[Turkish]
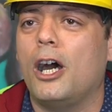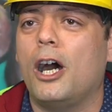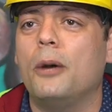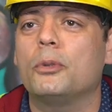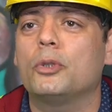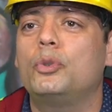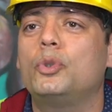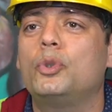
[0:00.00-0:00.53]

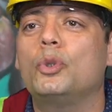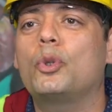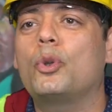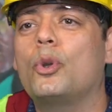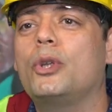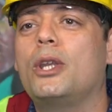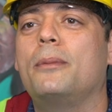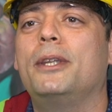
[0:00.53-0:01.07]
Ama düdüğü
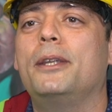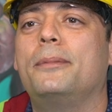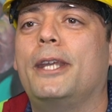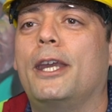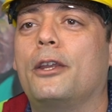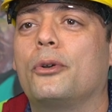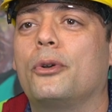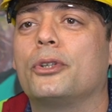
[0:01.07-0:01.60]
görünebilir bir
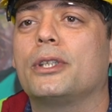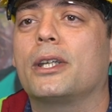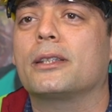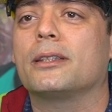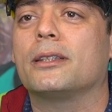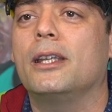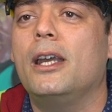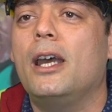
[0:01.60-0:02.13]
yere
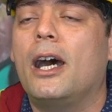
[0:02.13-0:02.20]
koyacaksın.